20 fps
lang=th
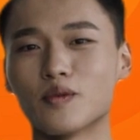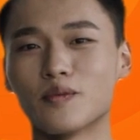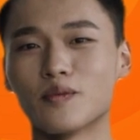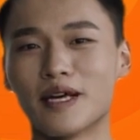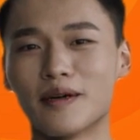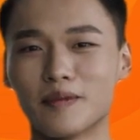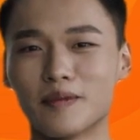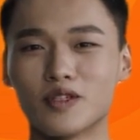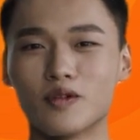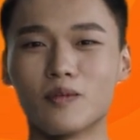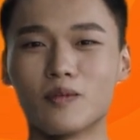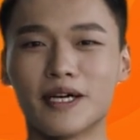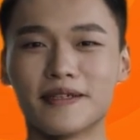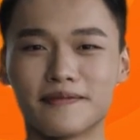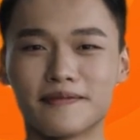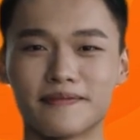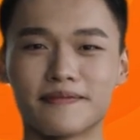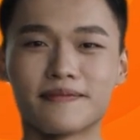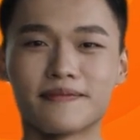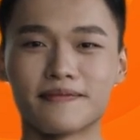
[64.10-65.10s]
สูงในปัจจุบัน
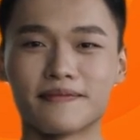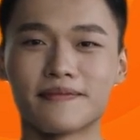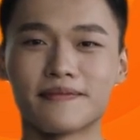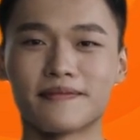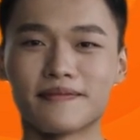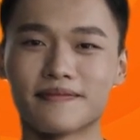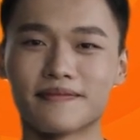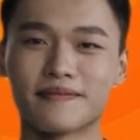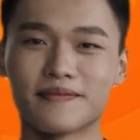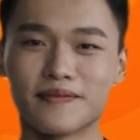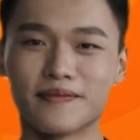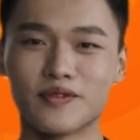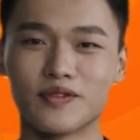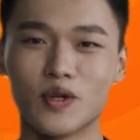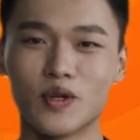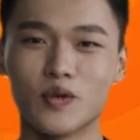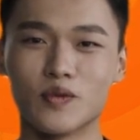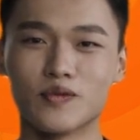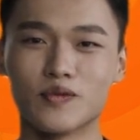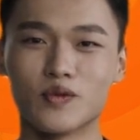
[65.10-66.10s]

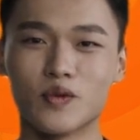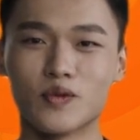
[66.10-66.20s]
สอง